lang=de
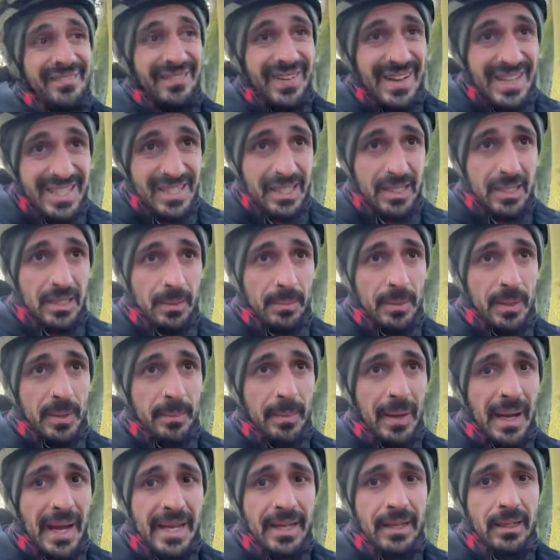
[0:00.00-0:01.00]
was ich damit
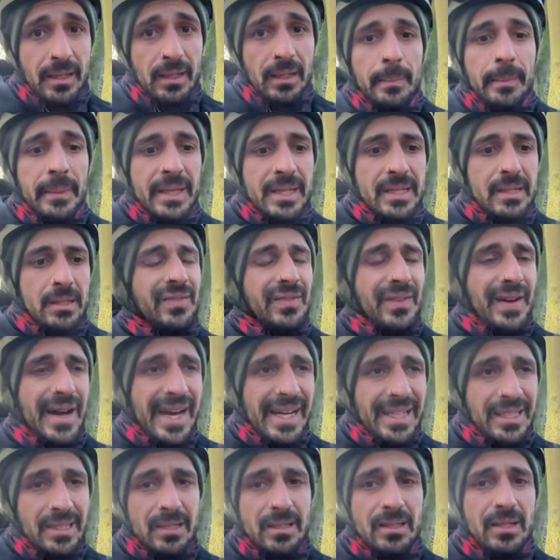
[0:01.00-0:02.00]
meine, mit
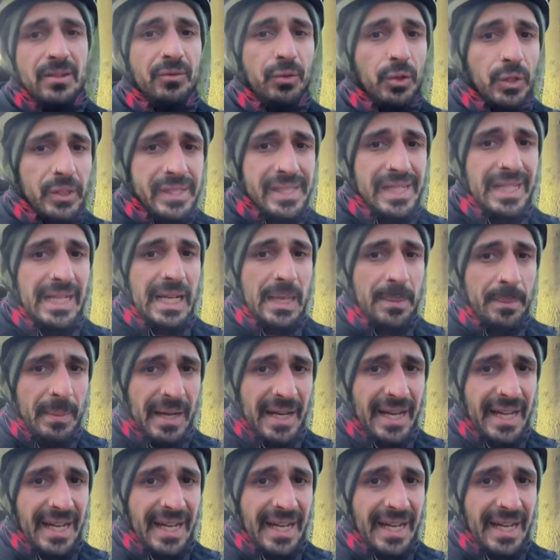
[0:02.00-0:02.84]
fahrt die Wurzel immer